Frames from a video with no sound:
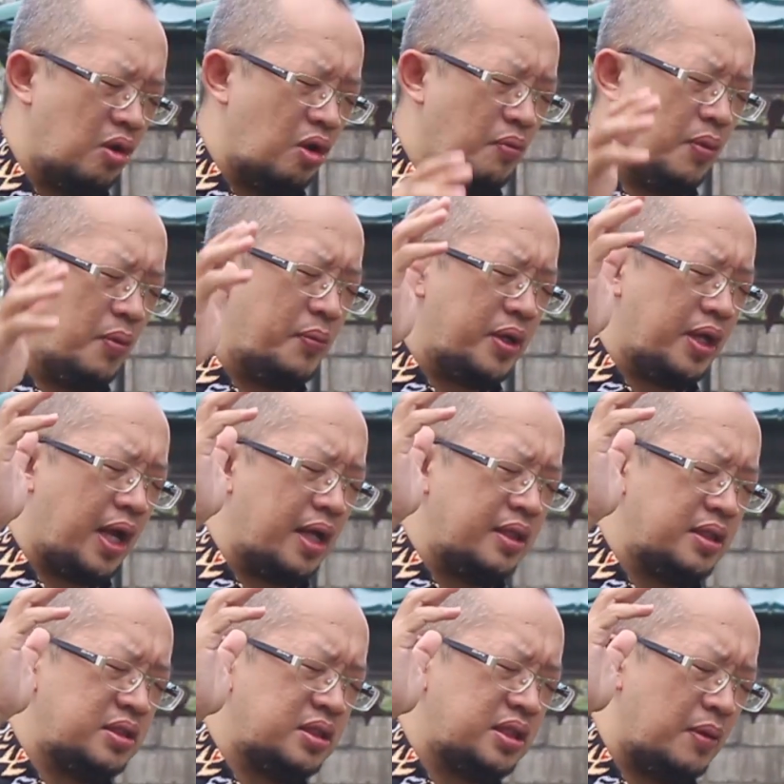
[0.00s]
Kau
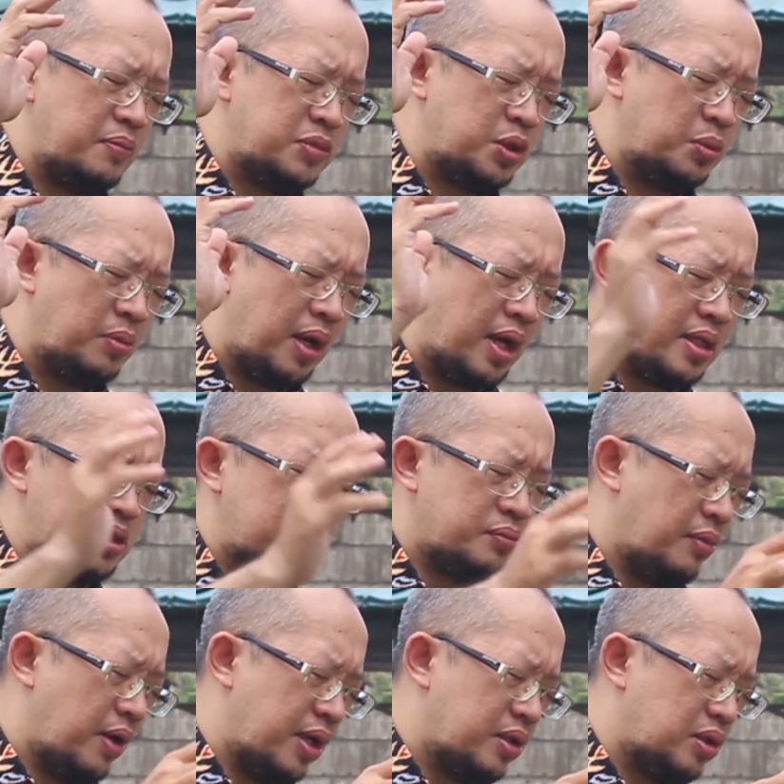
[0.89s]
memberkati setiap
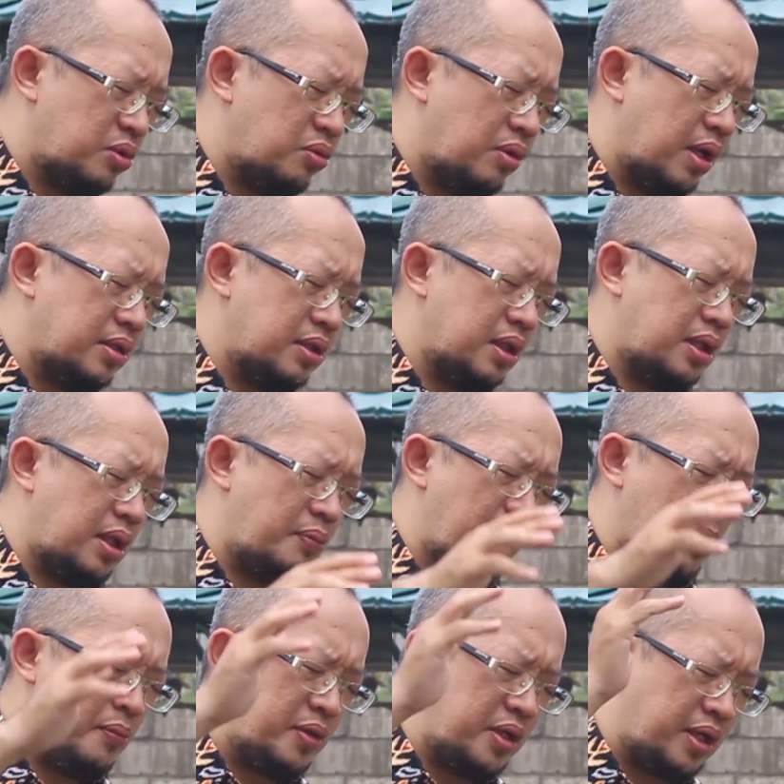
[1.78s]
jemaat-jemaat Tuhan, tetap
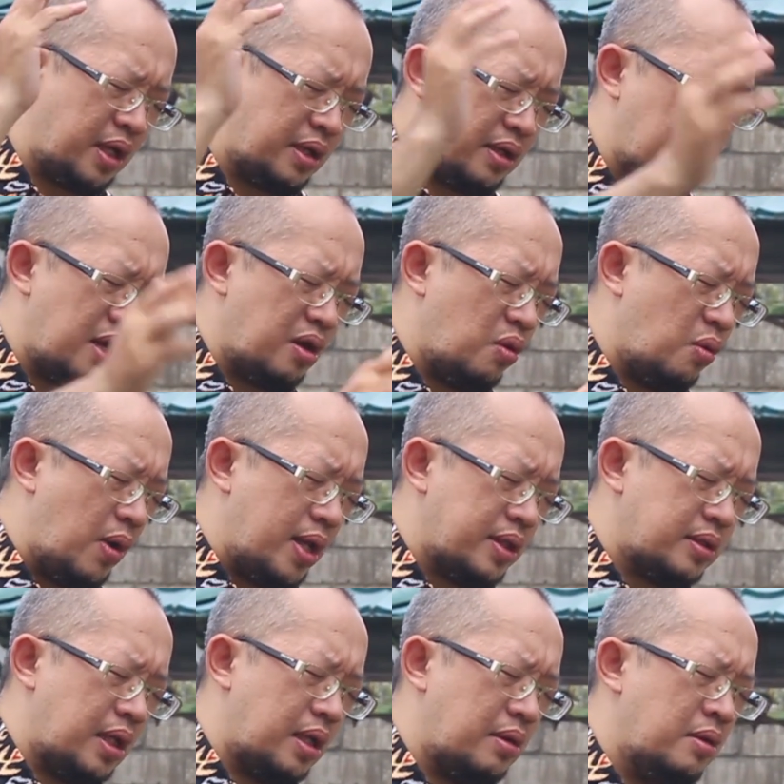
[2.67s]
memberikan
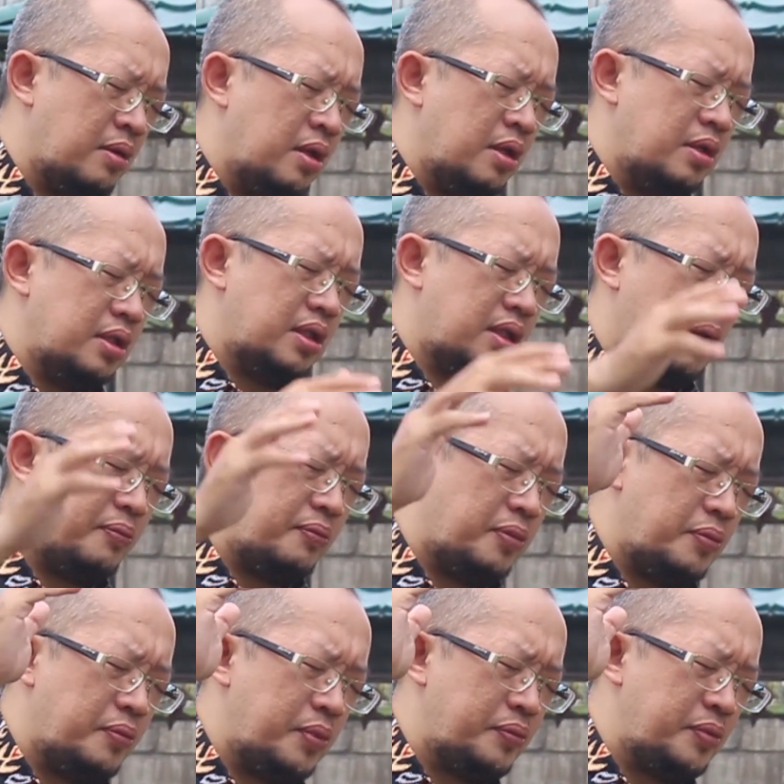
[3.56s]
kekuatan, tetap
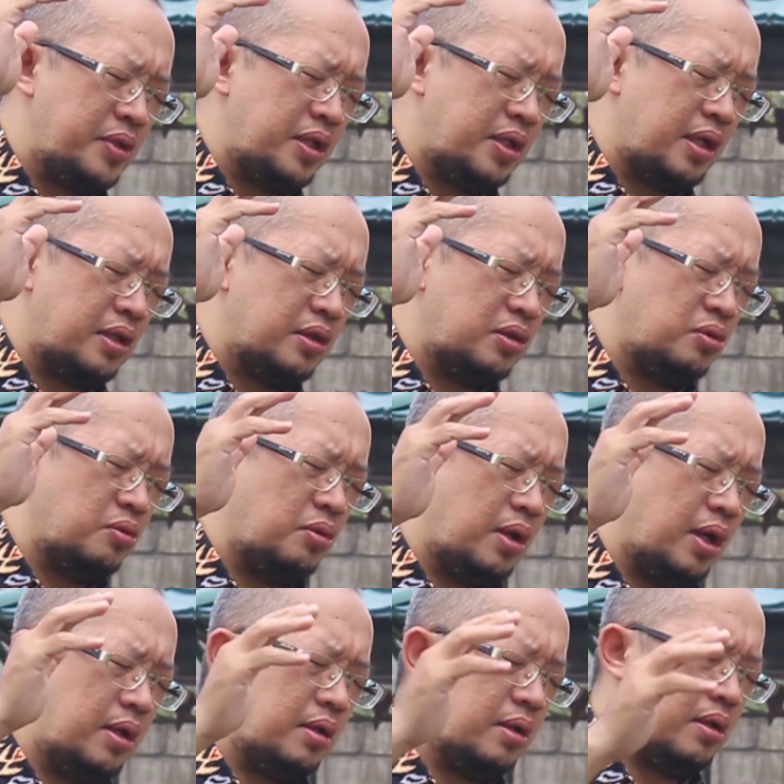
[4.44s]
memberikan
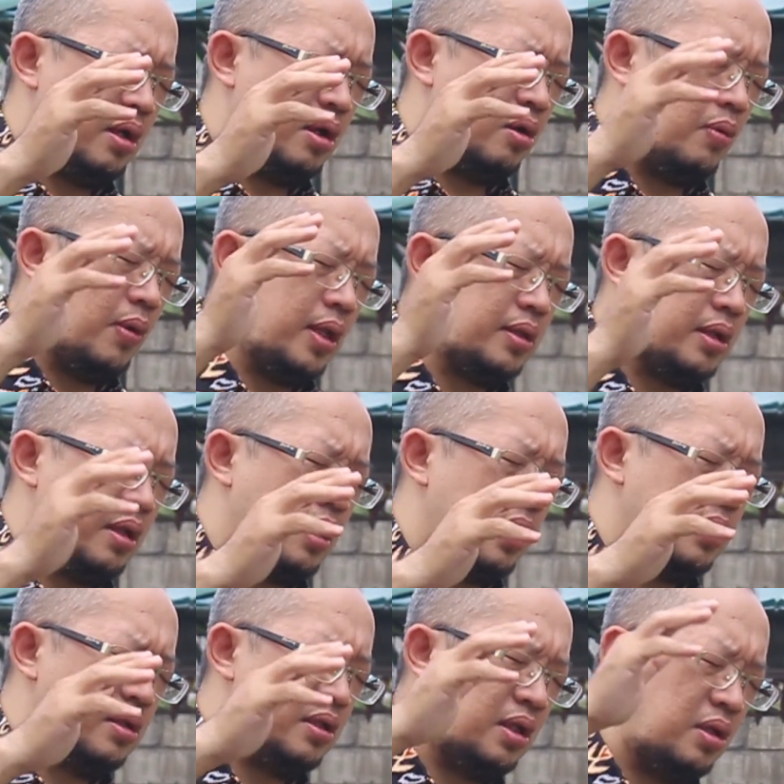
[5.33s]
Tuhan kekuatan,
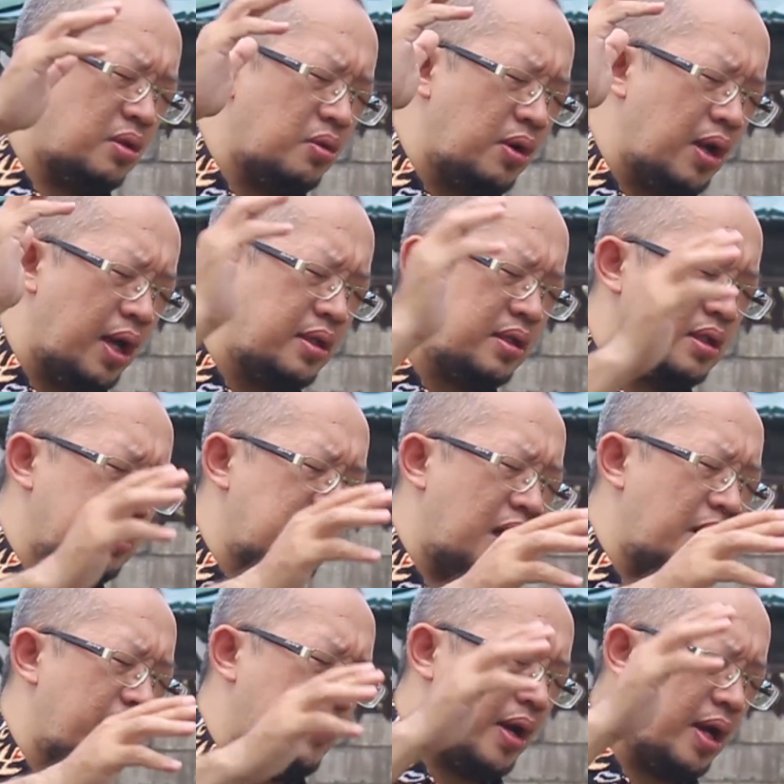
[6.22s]
keteguhan di
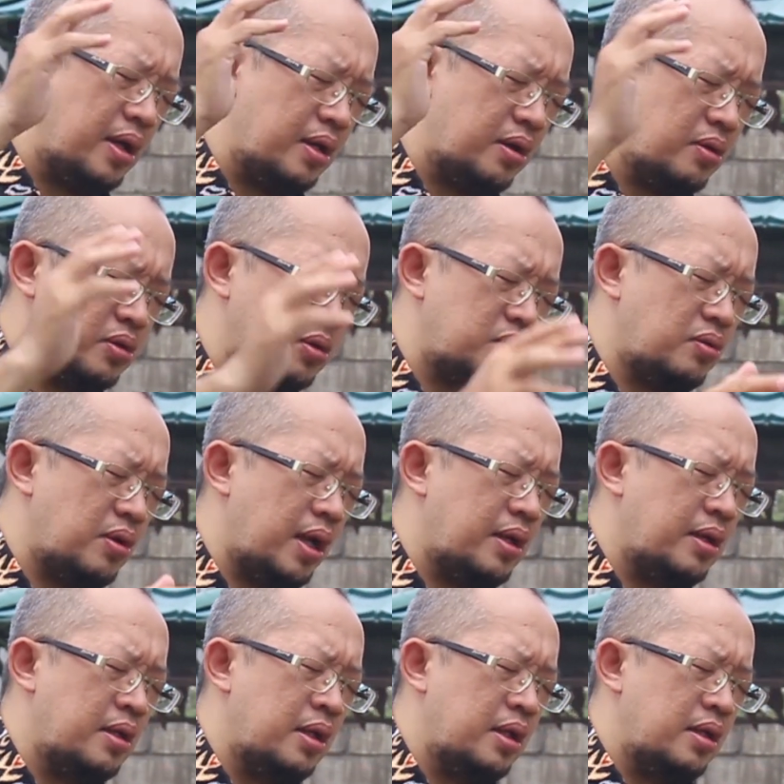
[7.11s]
dalam engkau Tuhan.